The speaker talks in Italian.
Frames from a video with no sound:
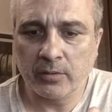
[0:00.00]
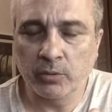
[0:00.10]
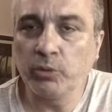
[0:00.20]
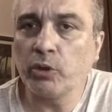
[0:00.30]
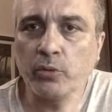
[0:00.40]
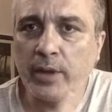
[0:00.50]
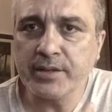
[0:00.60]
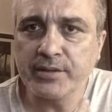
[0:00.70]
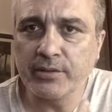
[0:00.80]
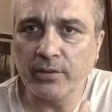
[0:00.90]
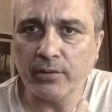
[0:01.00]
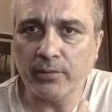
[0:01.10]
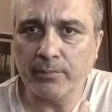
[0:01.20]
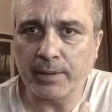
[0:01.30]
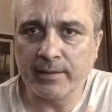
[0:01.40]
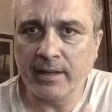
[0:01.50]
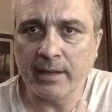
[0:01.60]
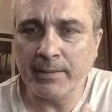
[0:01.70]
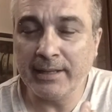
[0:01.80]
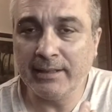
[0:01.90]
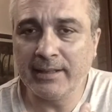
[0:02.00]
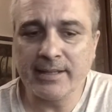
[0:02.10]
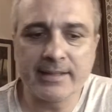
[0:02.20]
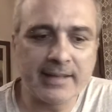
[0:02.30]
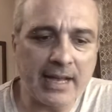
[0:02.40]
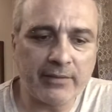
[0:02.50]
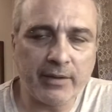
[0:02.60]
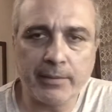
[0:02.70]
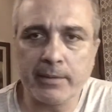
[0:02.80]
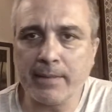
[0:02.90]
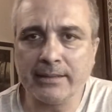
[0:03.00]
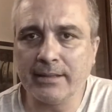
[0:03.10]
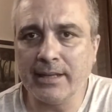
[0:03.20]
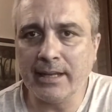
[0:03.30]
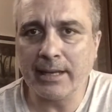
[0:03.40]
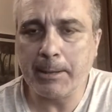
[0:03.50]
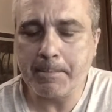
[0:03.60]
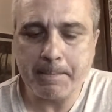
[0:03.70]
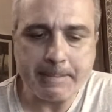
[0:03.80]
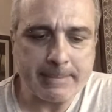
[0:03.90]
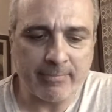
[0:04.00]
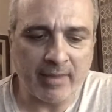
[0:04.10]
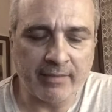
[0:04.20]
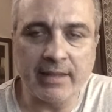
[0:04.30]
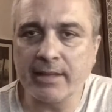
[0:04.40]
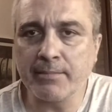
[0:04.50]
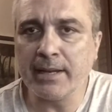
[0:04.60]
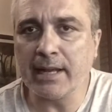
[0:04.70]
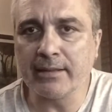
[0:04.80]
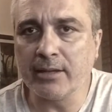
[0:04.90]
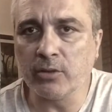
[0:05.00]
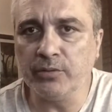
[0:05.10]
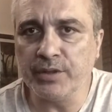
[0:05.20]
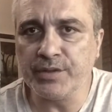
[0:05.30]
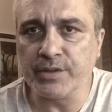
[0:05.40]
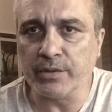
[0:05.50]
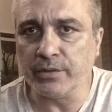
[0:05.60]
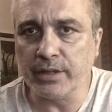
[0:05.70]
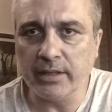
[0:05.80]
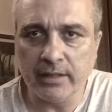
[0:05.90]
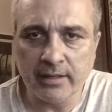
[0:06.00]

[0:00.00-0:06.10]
tutto questo praticamente serve per mantenere a determinate condizioni